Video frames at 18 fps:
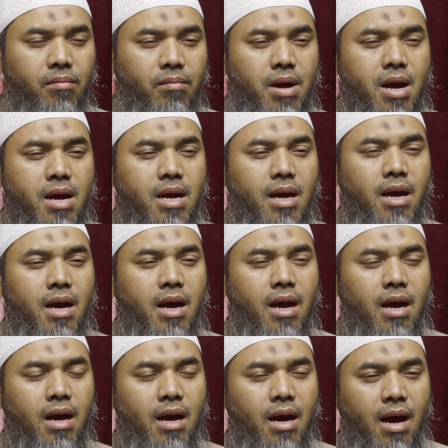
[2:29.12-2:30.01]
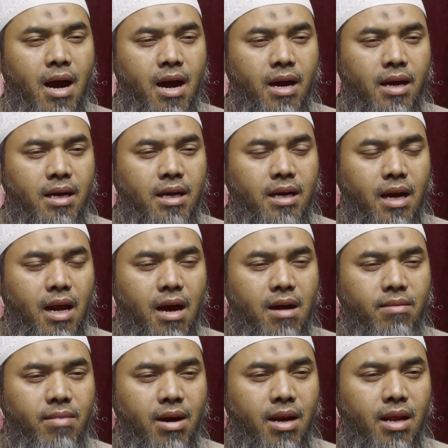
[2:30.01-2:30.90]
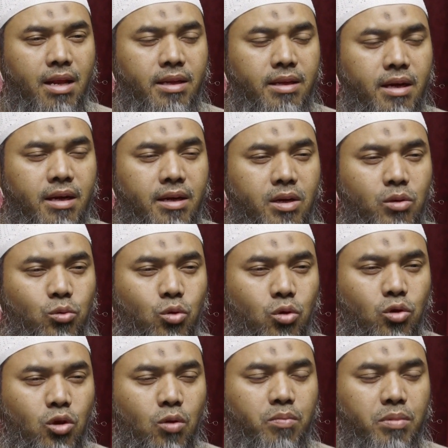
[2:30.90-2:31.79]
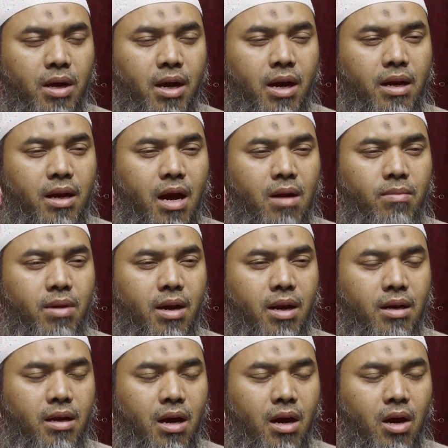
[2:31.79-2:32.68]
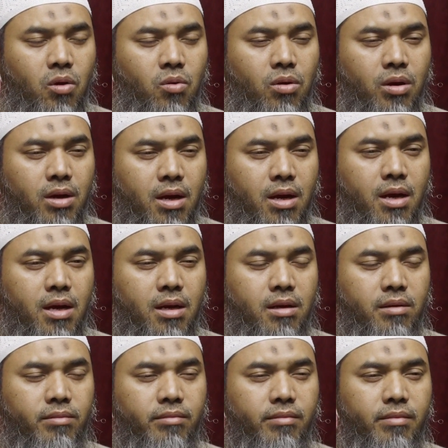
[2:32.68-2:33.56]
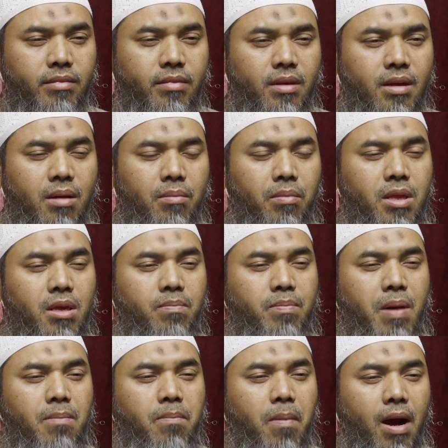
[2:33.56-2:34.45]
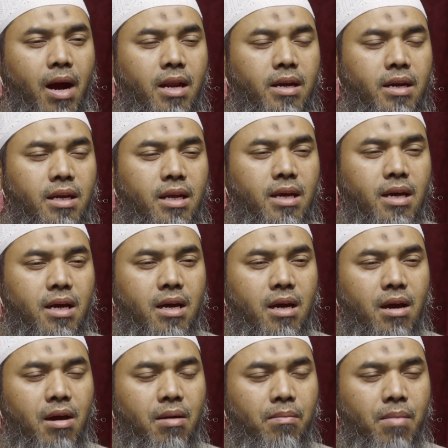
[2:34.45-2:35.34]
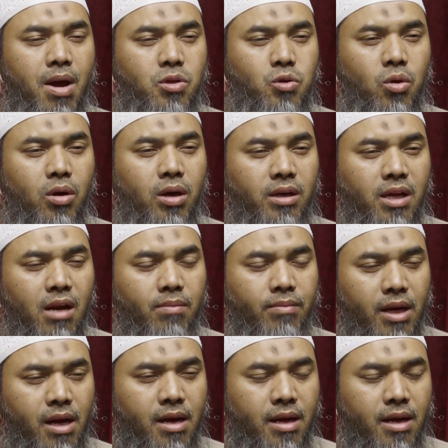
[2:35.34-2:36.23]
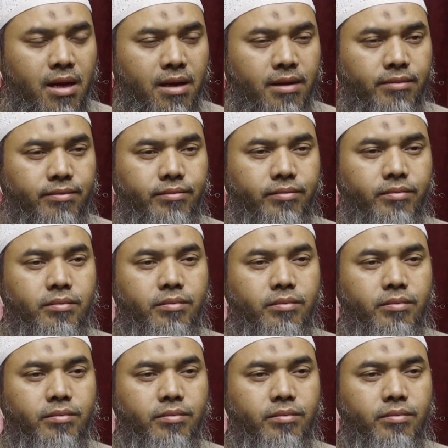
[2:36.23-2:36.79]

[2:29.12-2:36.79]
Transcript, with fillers: Maka akhir amalan yang ditutup dengan amalan ahlun nar menyebabkan dia masuk ke dalam neraka.